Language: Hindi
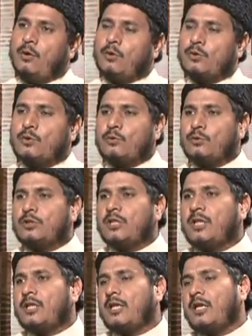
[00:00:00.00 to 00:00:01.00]
और
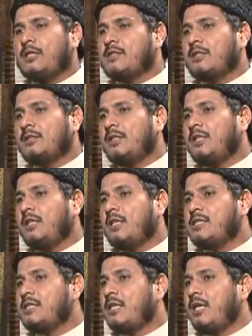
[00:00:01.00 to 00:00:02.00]
सोचे कि हज़रत
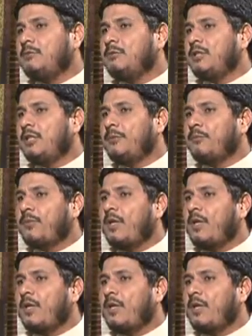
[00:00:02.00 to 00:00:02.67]
सलाम ने